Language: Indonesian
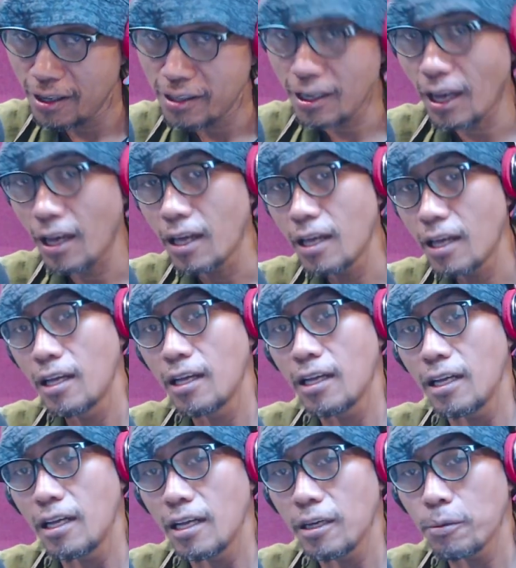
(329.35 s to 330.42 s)
Nah,
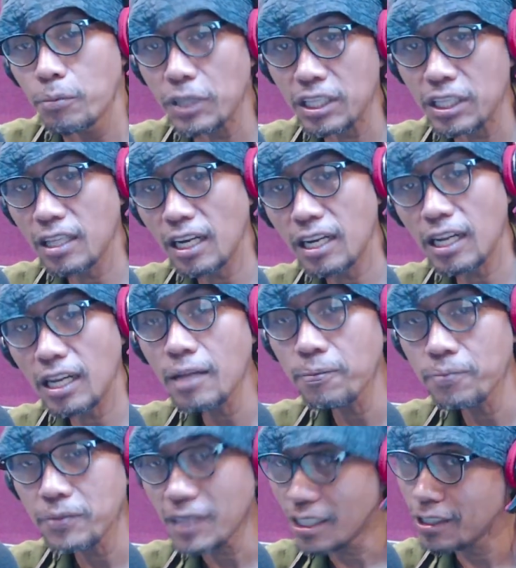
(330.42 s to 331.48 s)
penelitian ini
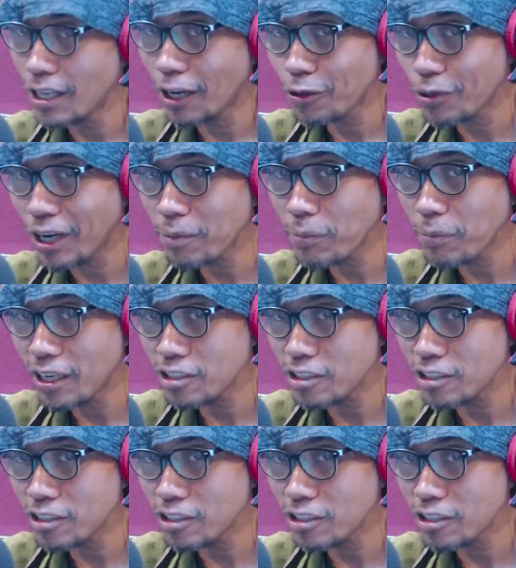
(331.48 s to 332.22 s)
dilakukan pada